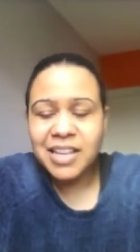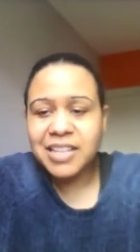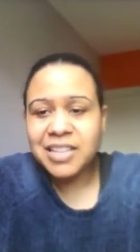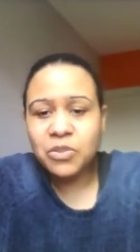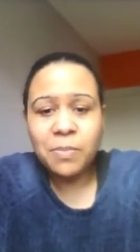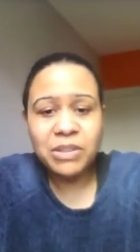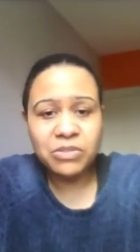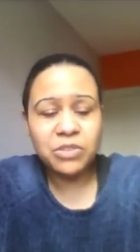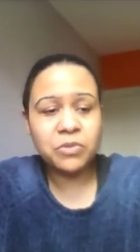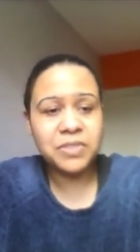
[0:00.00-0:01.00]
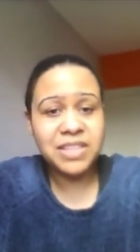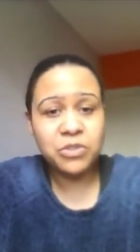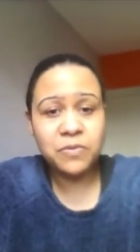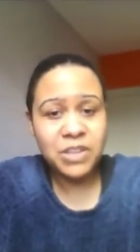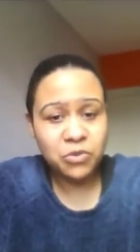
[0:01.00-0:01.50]
ils t'ont pas donné ton visa,
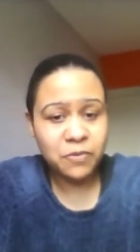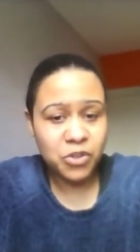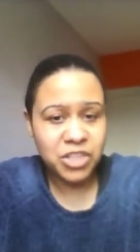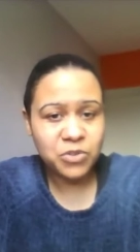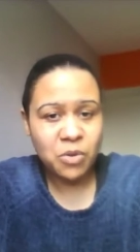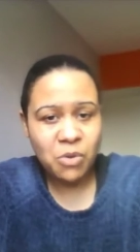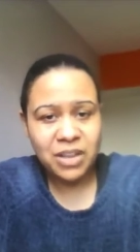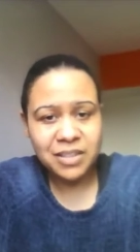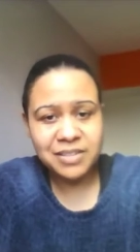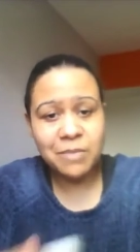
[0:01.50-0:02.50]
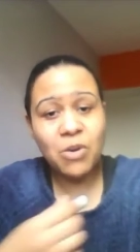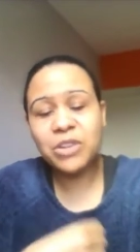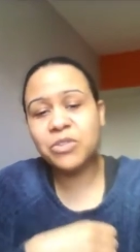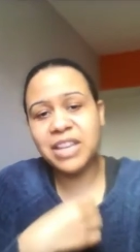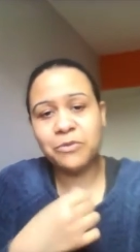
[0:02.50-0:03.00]
tu viens te venger sur moi. C'est
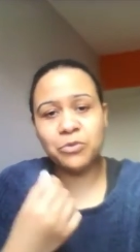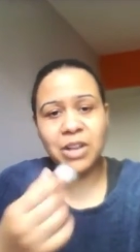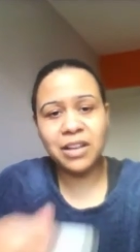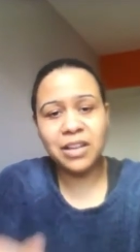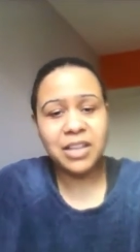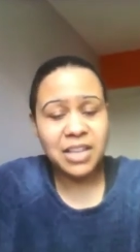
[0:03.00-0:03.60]
moi que tu as vu là.